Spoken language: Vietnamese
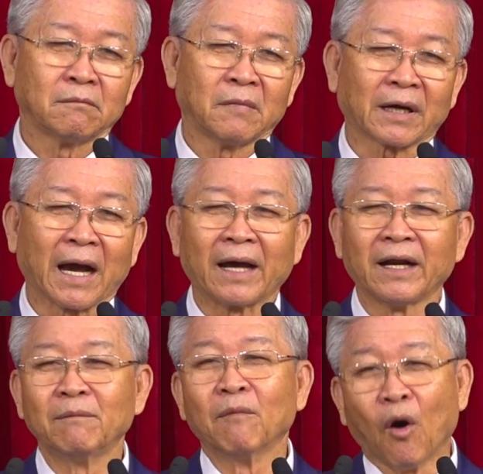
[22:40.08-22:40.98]
và cả
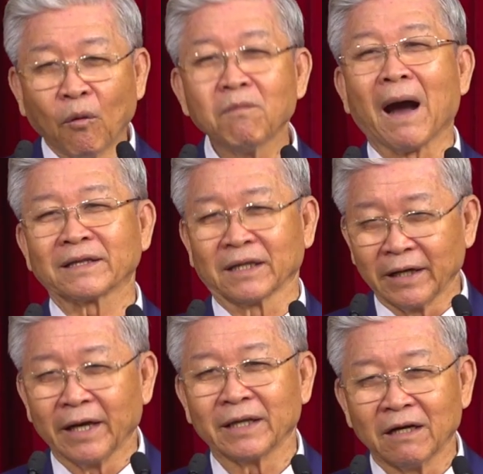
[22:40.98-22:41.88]
đến bốn bản từ
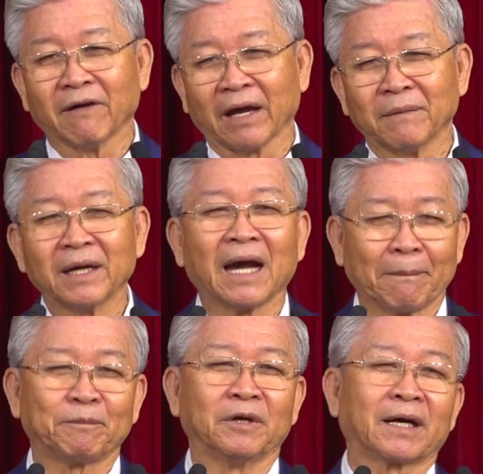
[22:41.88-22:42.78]
điển như vậy mới gặp
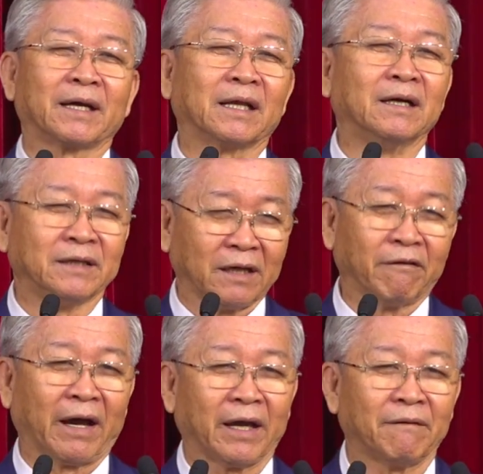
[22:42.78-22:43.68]
được cái từ như
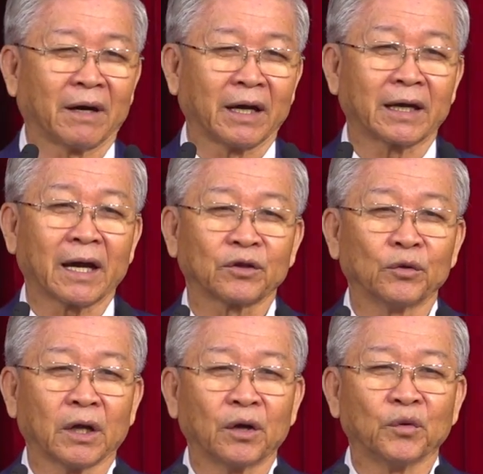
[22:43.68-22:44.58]
vậy mà khi các tôi
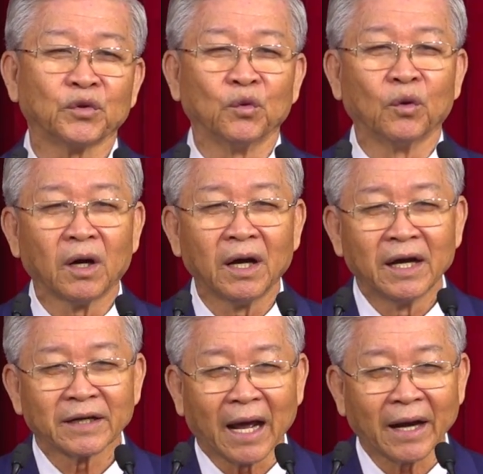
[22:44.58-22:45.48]
tớ của Chúa
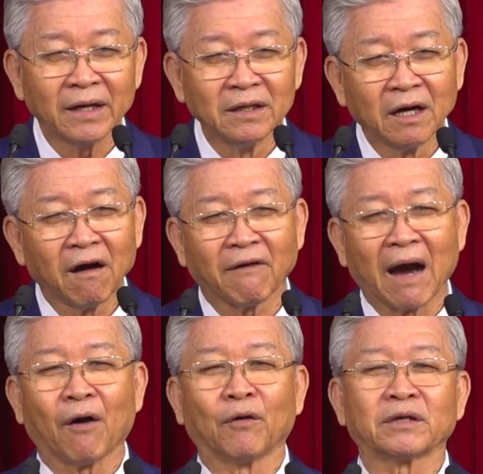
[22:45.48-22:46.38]
đã đưa
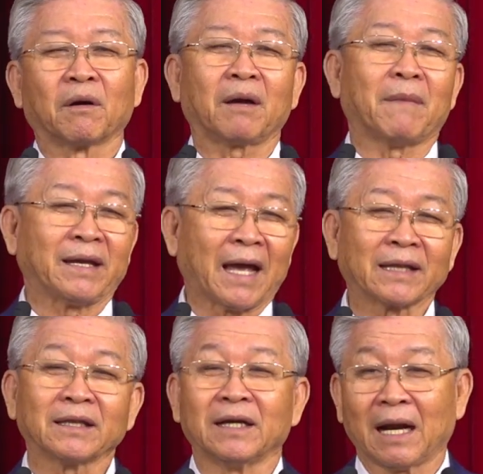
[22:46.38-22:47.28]
vào trong cái bài giảng
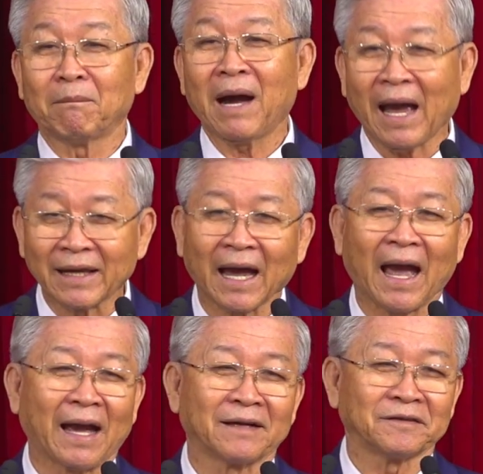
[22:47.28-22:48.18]
từ năm 2000
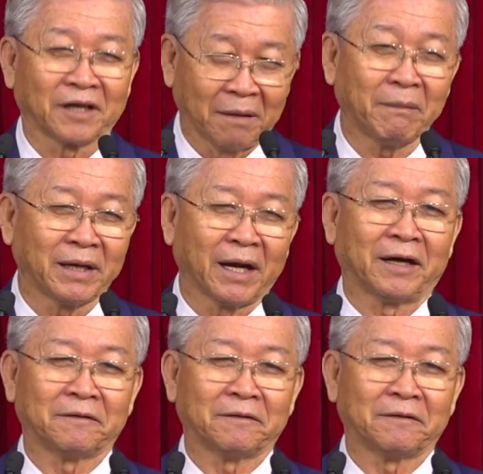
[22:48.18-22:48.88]
cho đến bây giờ.